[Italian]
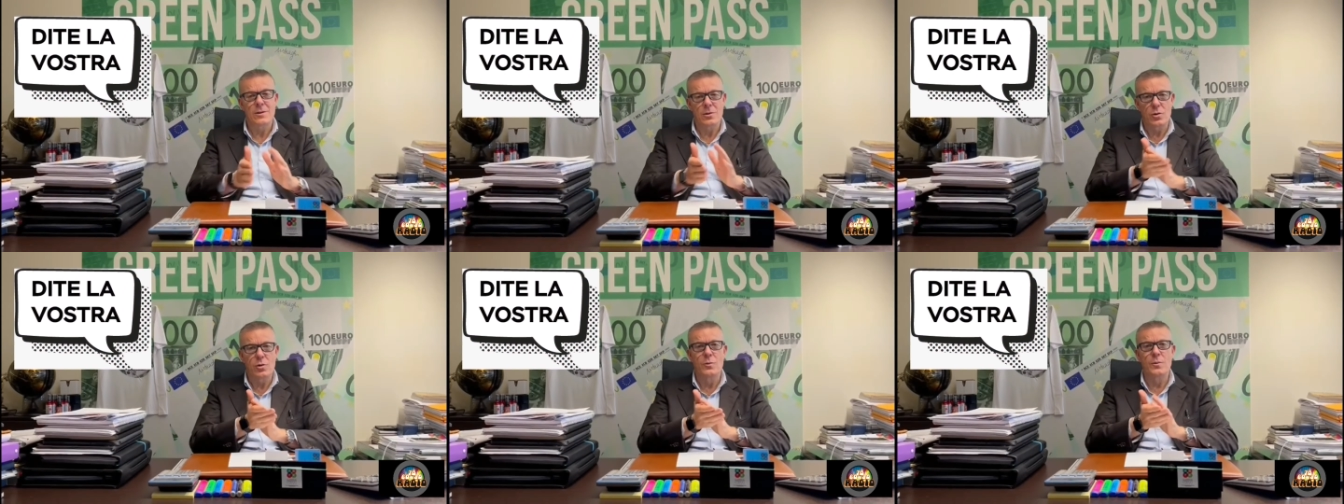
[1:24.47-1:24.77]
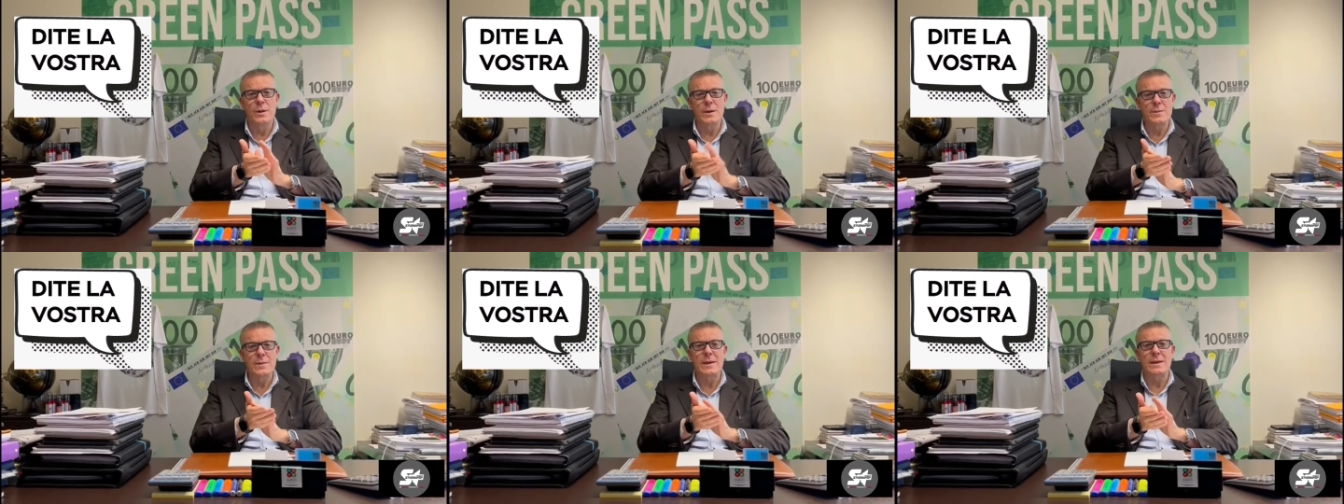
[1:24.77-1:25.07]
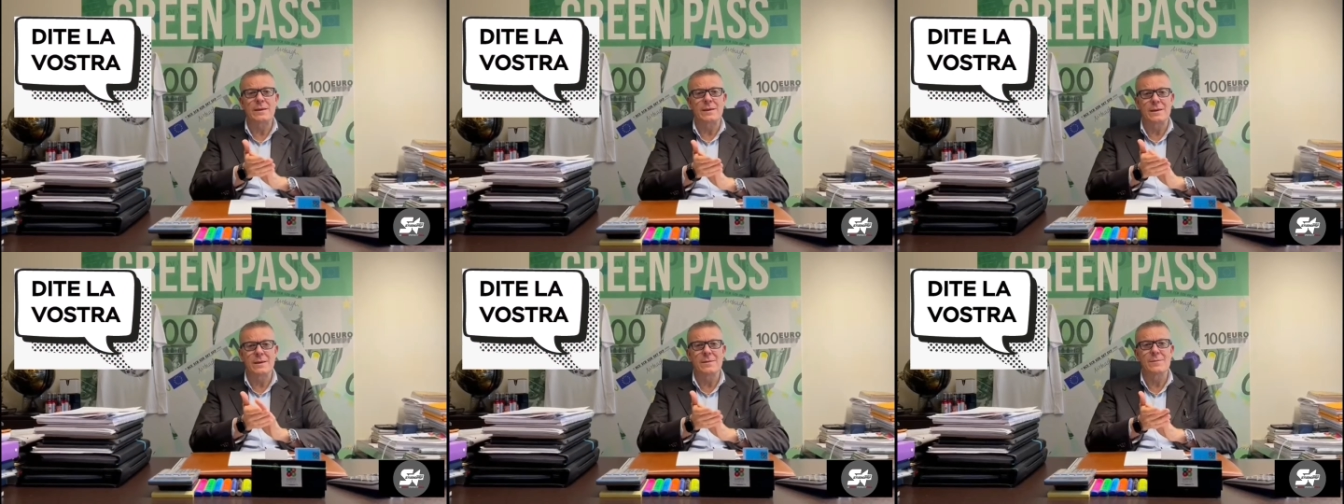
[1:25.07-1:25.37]

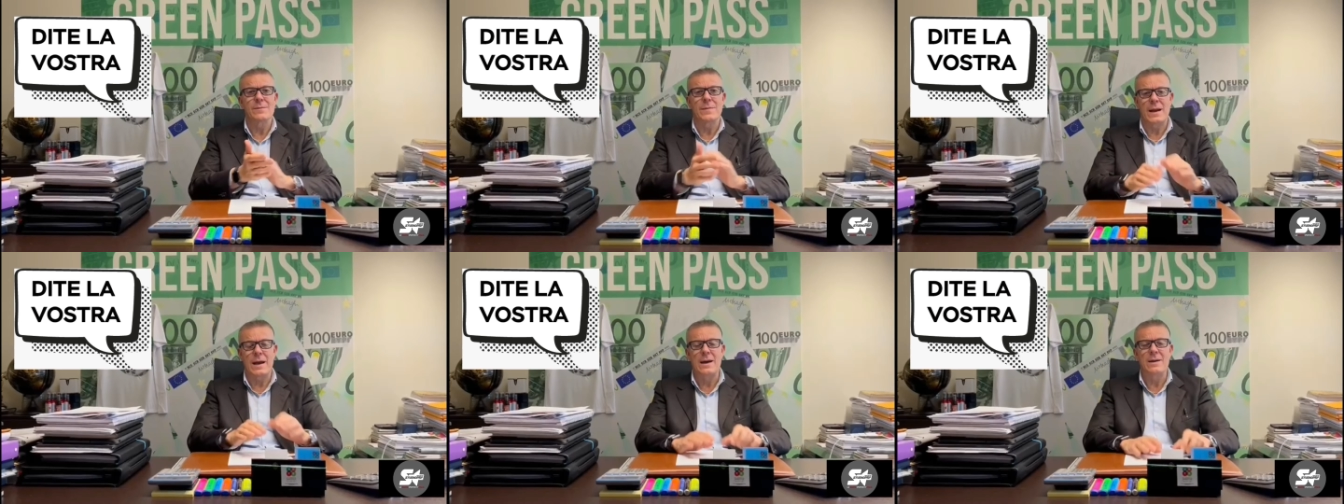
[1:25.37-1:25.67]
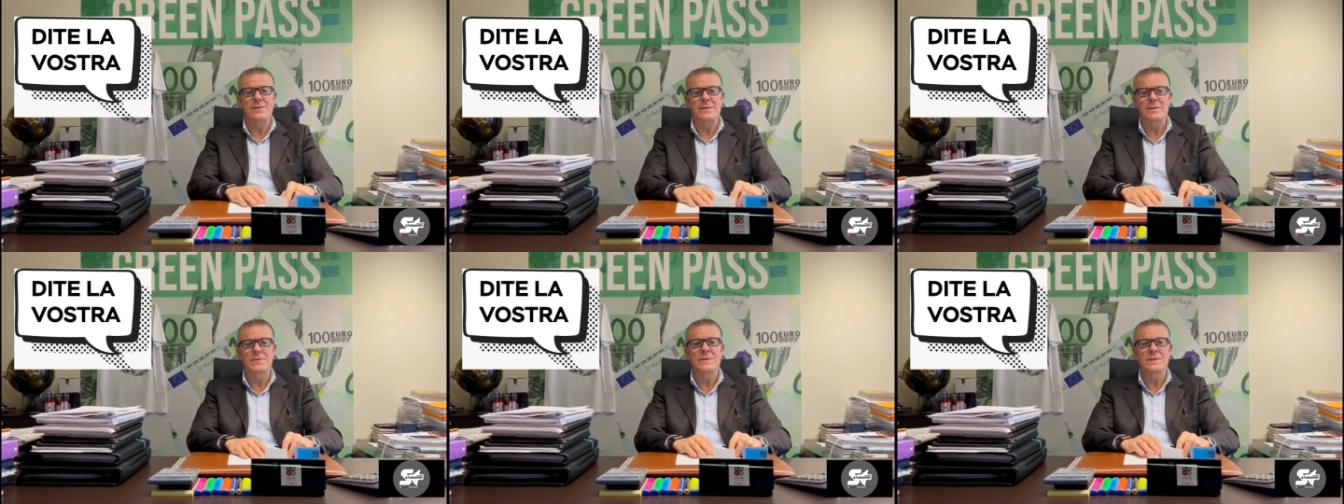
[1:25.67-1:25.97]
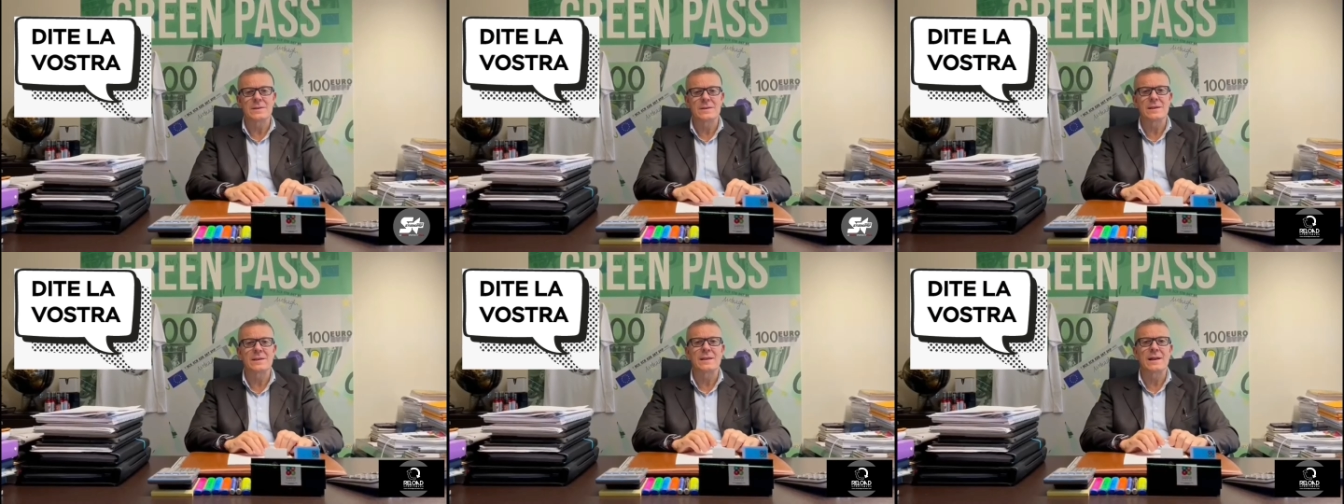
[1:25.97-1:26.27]
Complimenti, bravi,
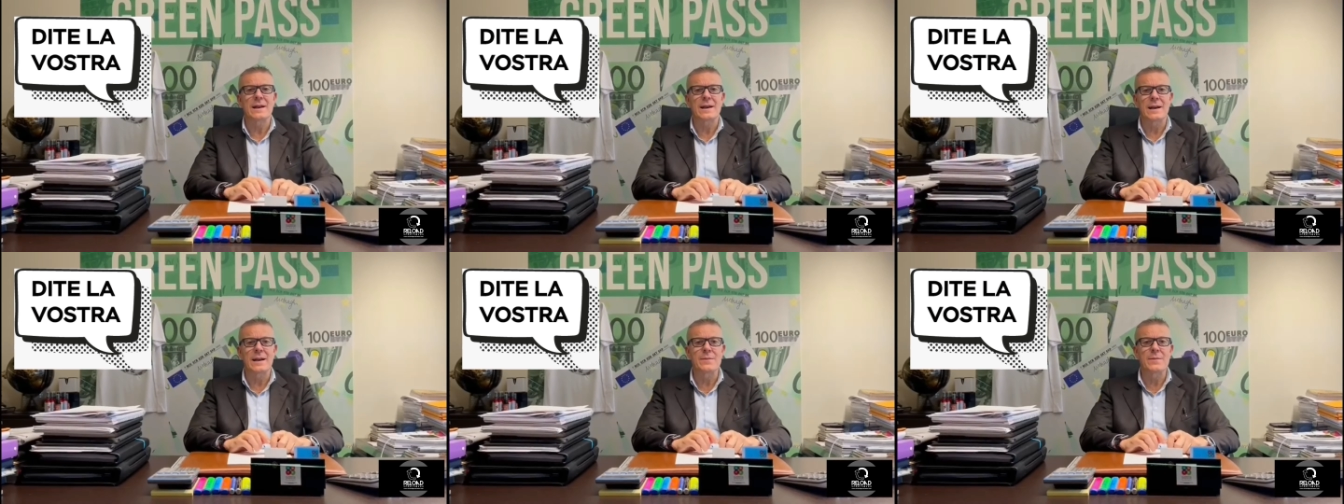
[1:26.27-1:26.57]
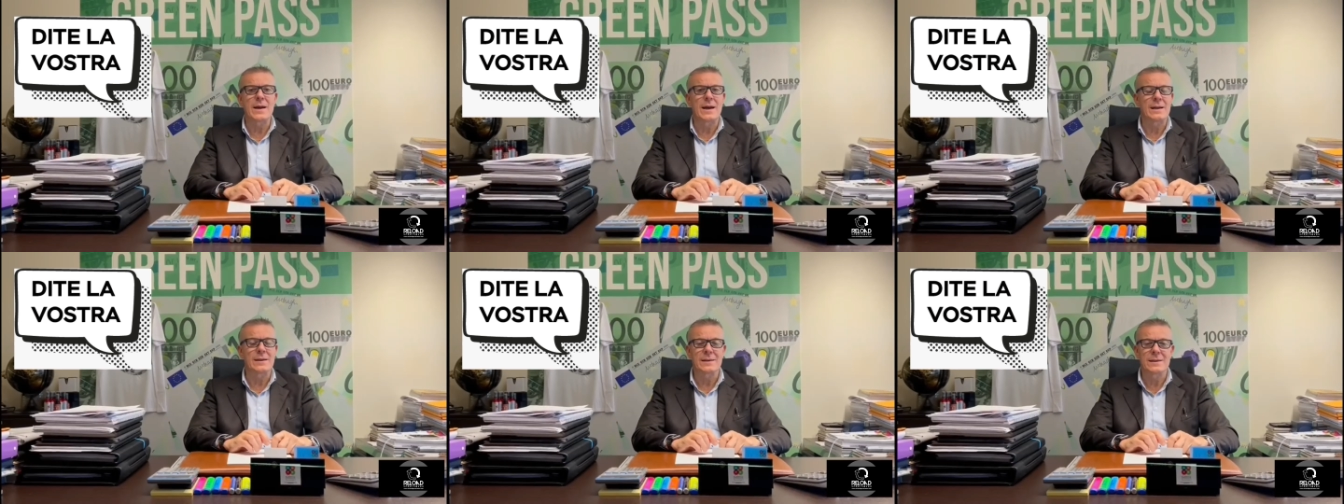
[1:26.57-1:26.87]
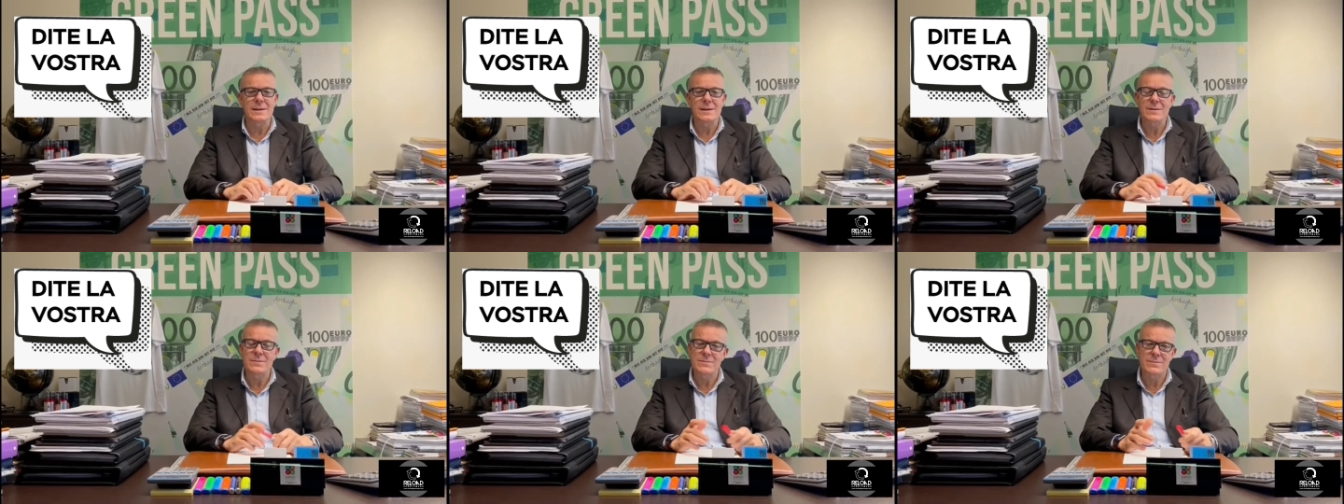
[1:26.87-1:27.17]
vi siete
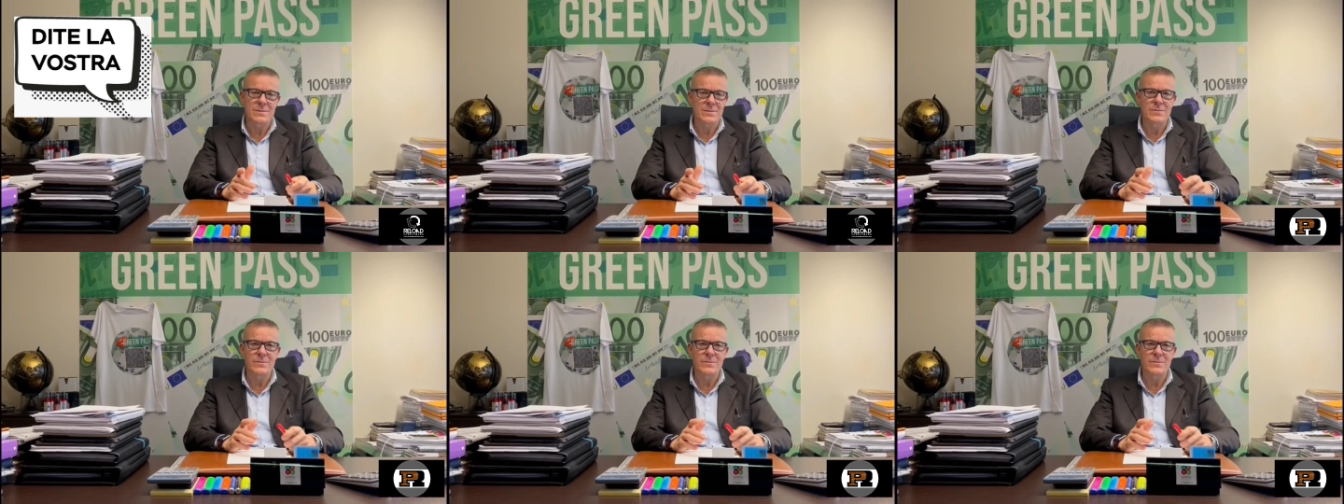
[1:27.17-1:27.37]
acclamati,